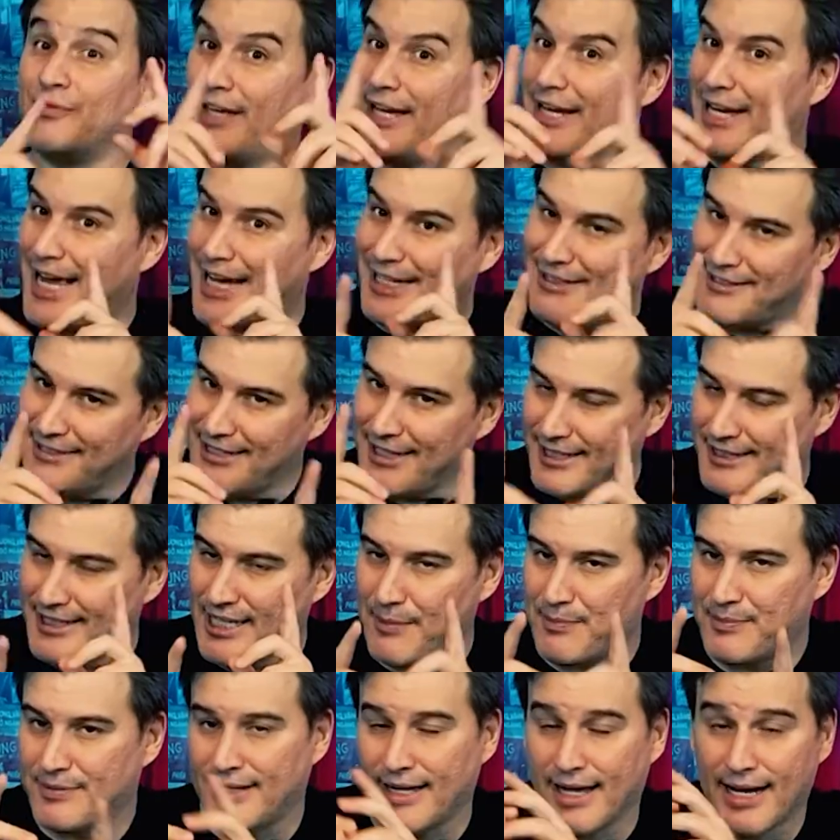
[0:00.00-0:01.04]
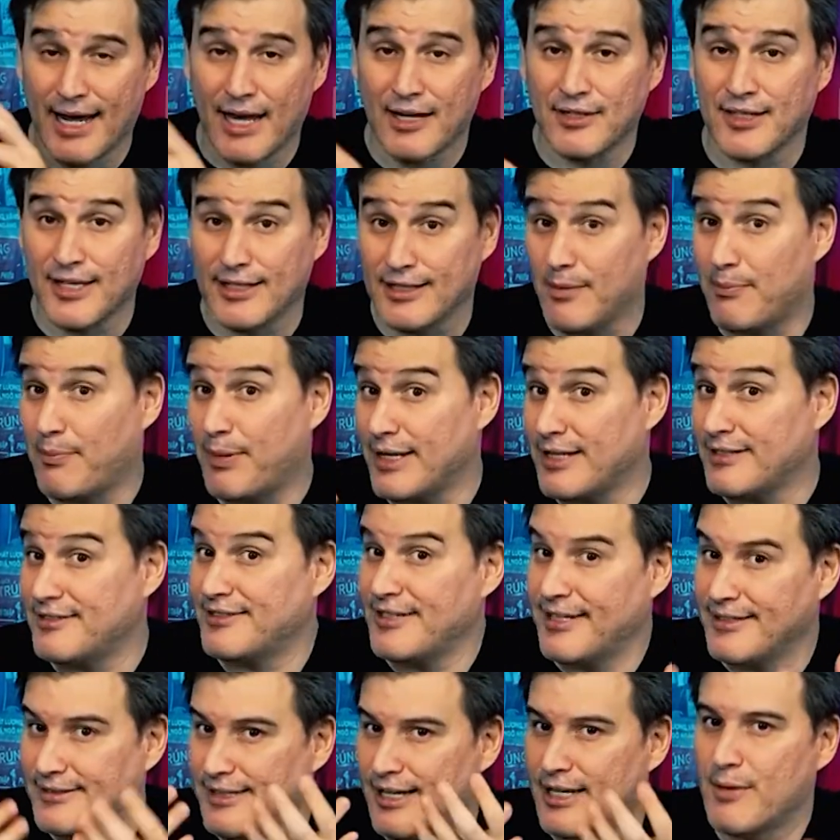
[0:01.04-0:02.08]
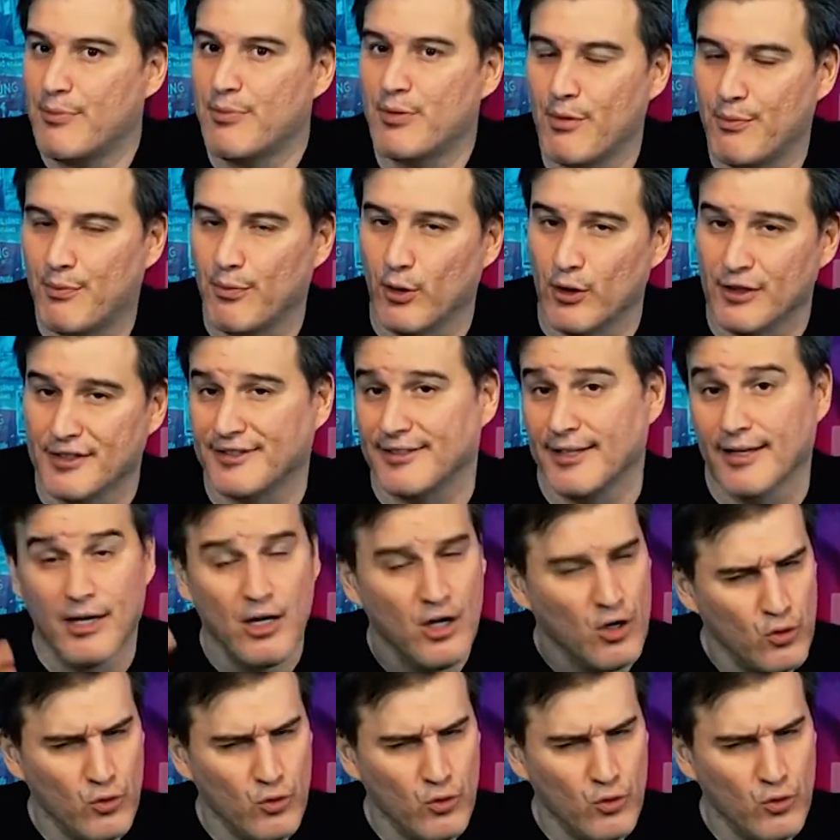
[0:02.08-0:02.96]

terá que se adaptar à agenda para aceitar a proposta.